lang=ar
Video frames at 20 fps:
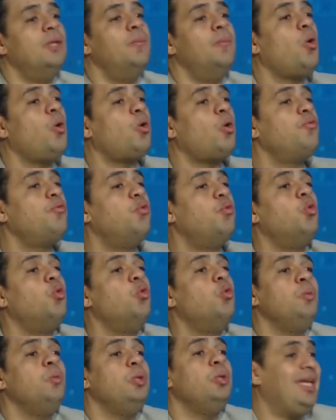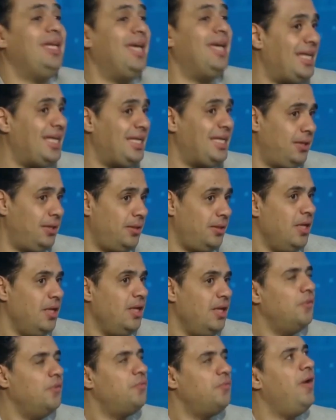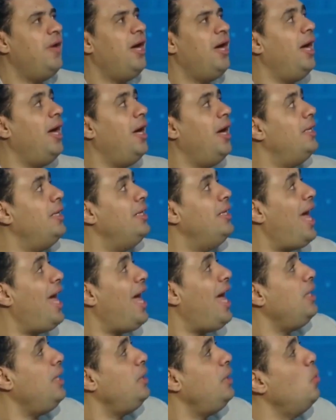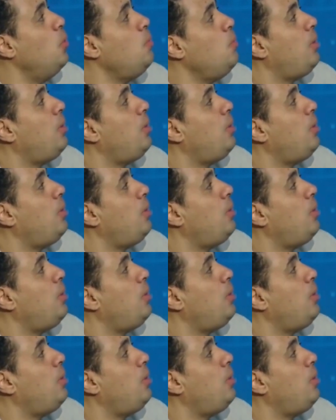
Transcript: لموقف هجومي جيد يلا. فالاهلي